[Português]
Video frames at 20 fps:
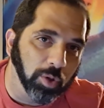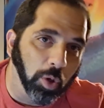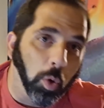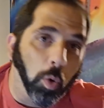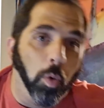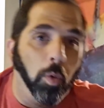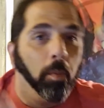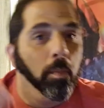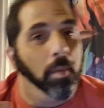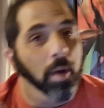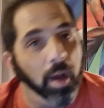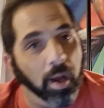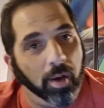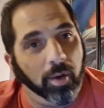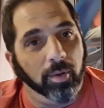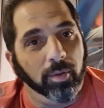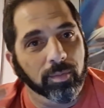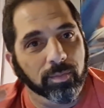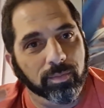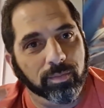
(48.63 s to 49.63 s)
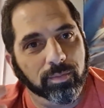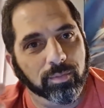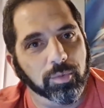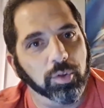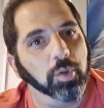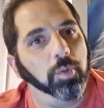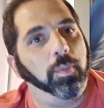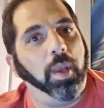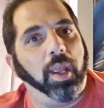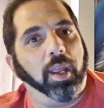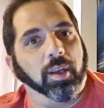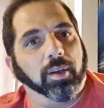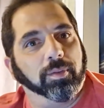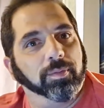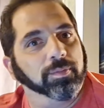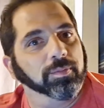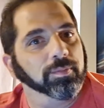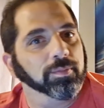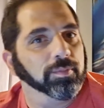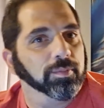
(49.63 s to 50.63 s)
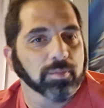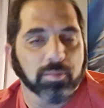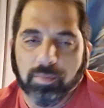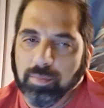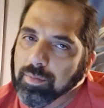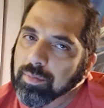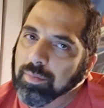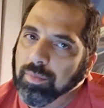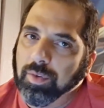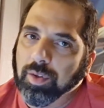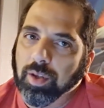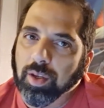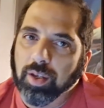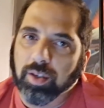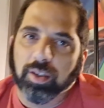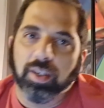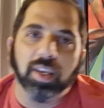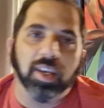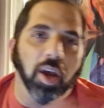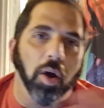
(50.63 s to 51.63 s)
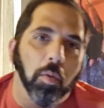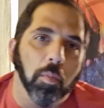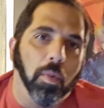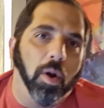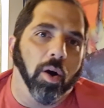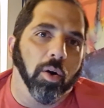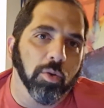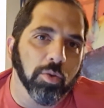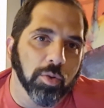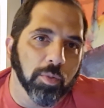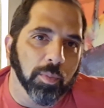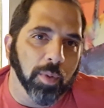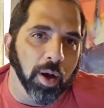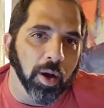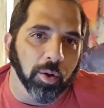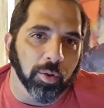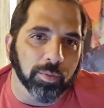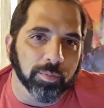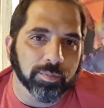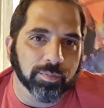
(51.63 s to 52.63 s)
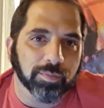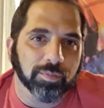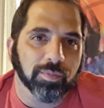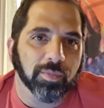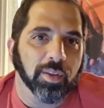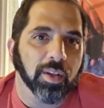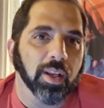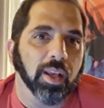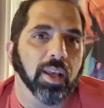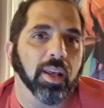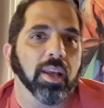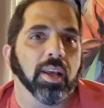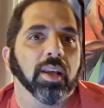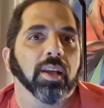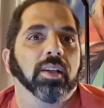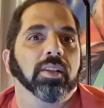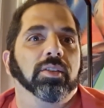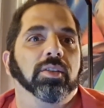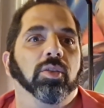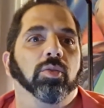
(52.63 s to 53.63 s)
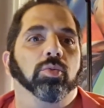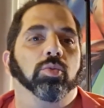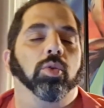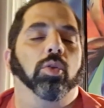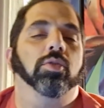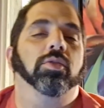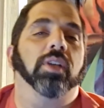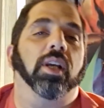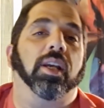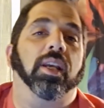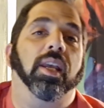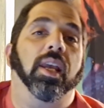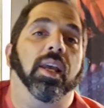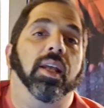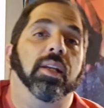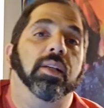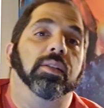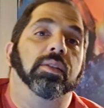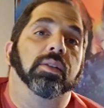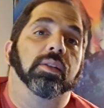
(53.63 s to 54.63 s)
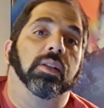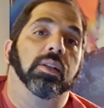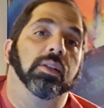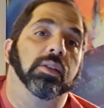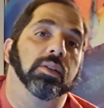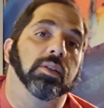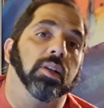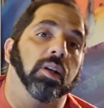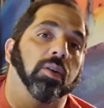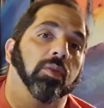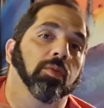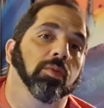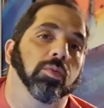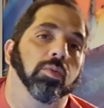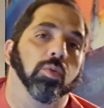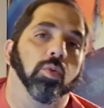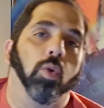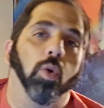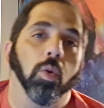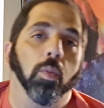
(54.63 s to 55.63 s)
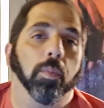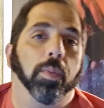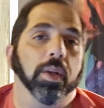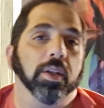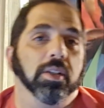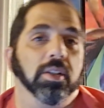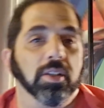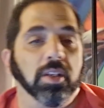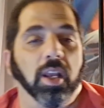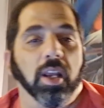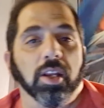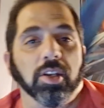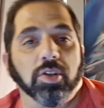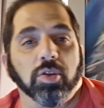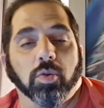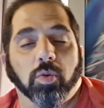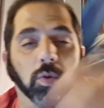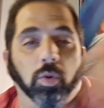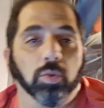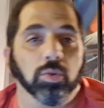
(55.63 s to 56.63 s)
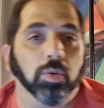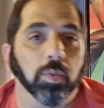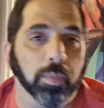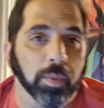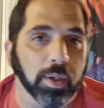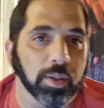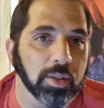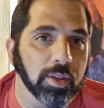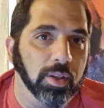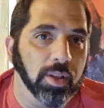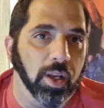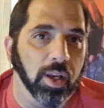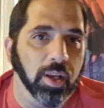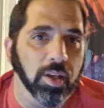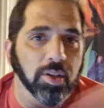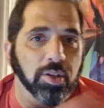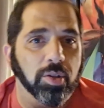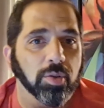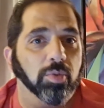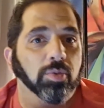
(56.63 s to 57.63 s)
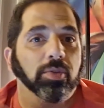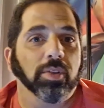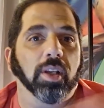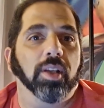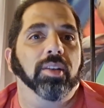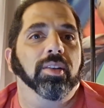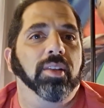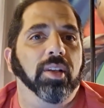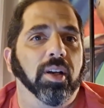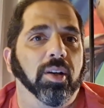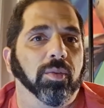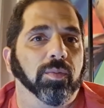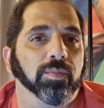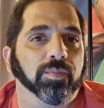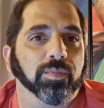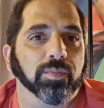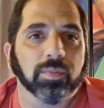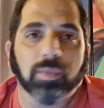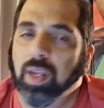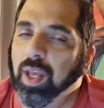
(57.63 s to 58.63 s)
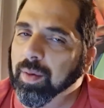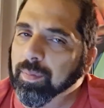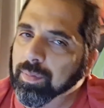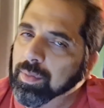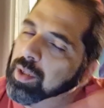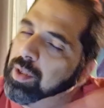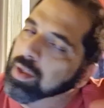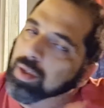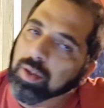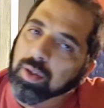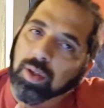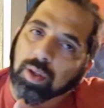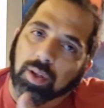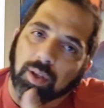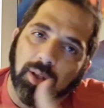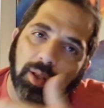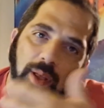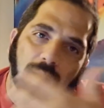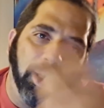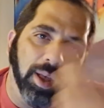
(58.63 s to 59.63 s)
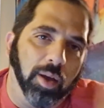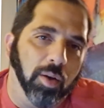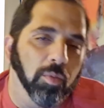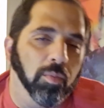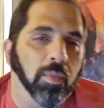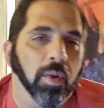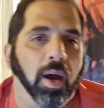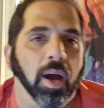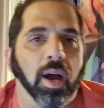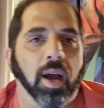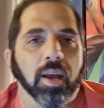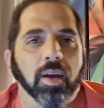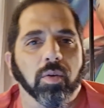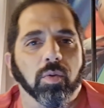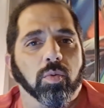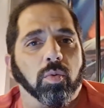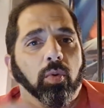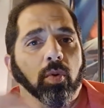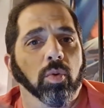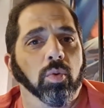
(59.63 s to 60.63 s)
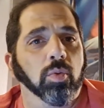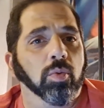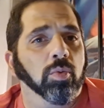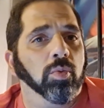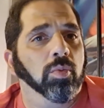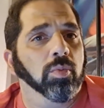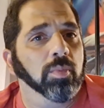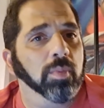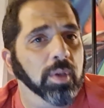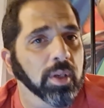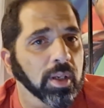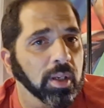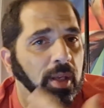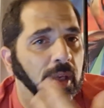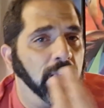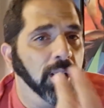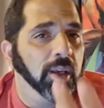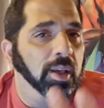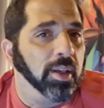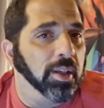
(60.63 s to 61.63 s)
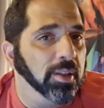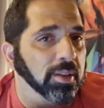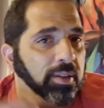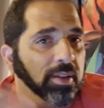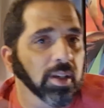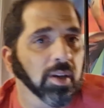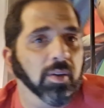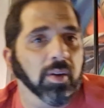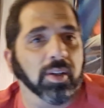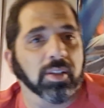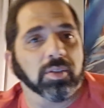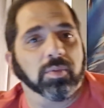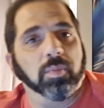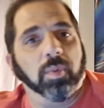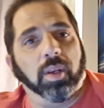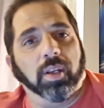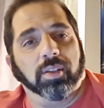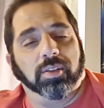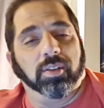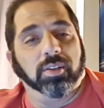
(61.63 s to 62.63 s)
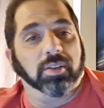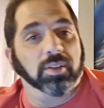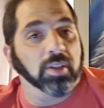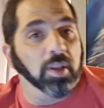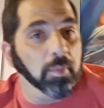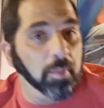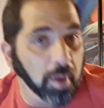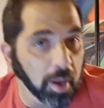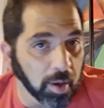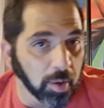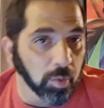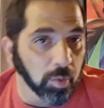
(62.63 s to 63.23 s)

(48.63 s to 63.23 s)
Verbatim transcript: o mal e o bem. O que é o mal e o mal? São todos aqueles que estão com o presidente contra o presidente do centrão, né? É, o Maia, é o Columbre, que são as mentes também